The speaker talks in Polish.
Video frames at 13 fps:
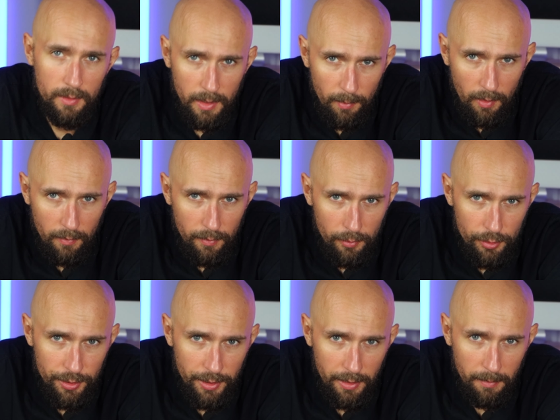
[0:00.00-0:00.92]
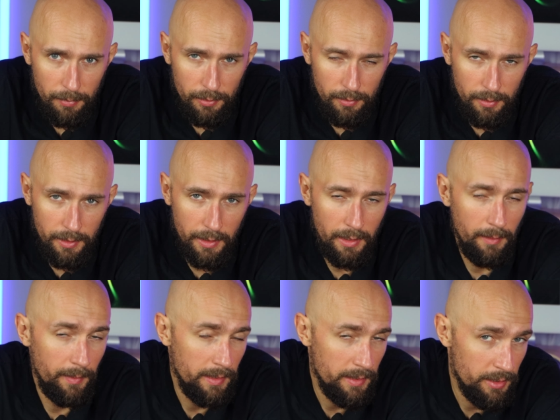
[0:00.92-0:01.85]
Tym, co wyróżnia produkty
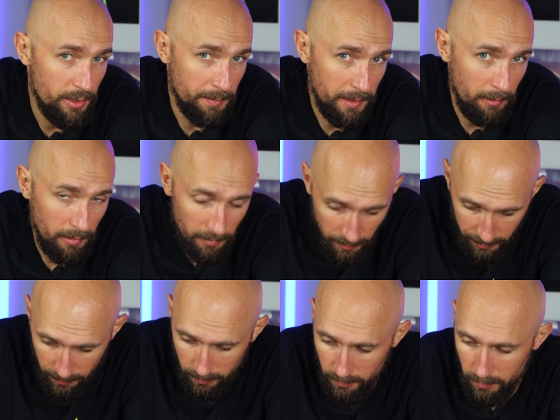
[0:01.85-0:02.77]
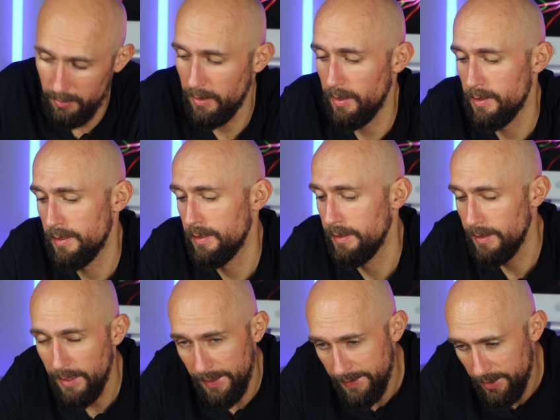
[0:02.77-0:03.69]
Realme jest szybkie ładowanie. Tutaj jest
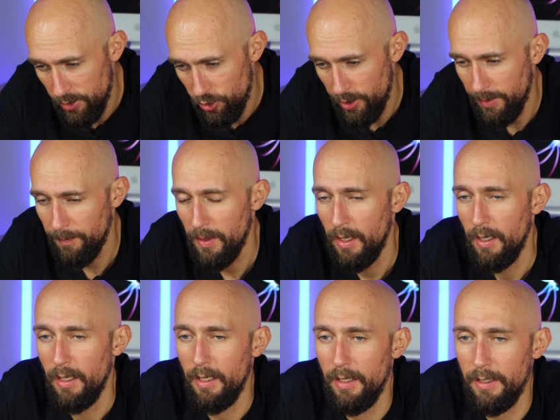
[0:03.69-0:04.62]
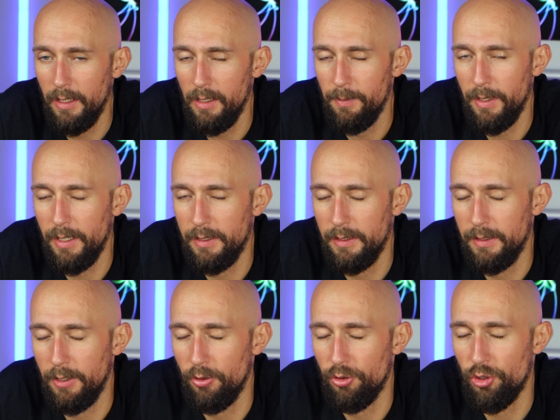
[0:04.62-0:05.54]
nie inaczej. Realme GT
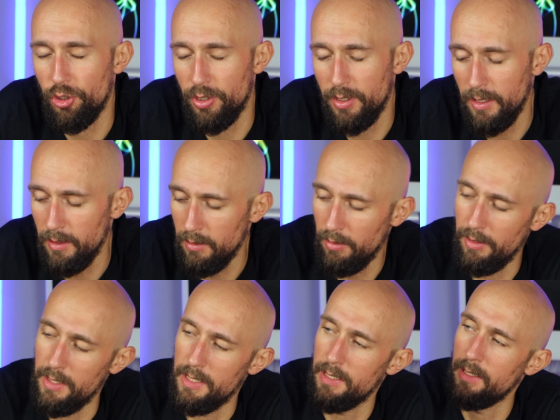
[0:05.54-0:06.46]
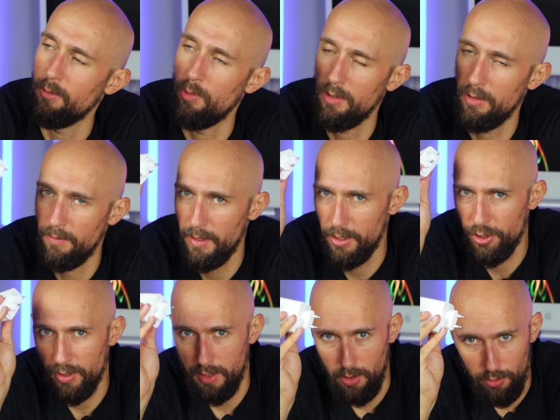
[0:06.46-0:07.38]
Neo 3T to jest
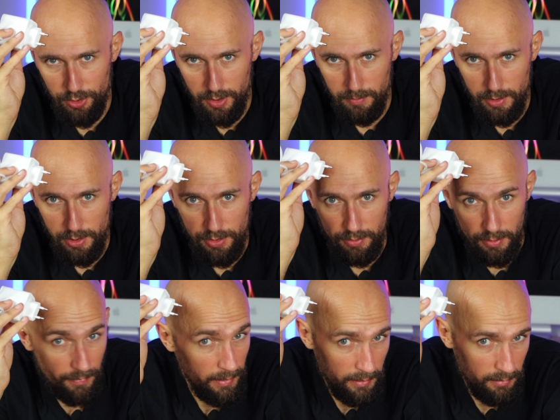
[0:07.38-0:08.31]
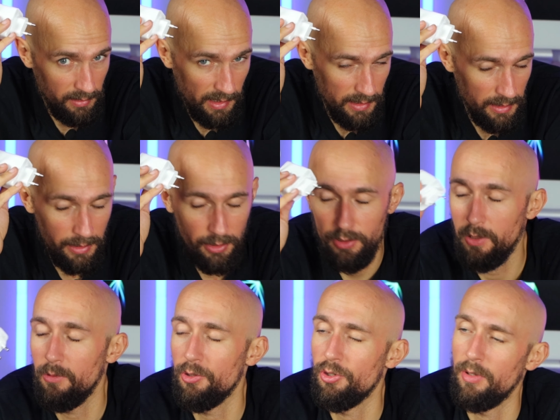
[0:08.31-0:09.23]
ładowareczka 80 W, która jest do niego
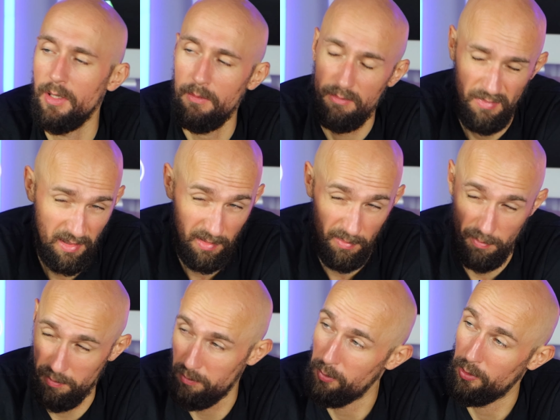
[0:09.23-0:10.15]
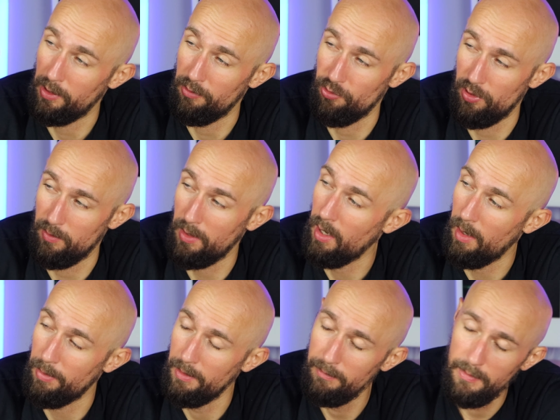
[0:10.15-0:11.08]
dołączona z potężnym
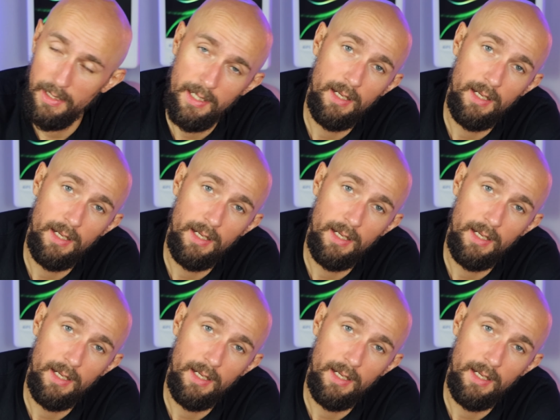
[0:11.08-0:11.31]
kablem.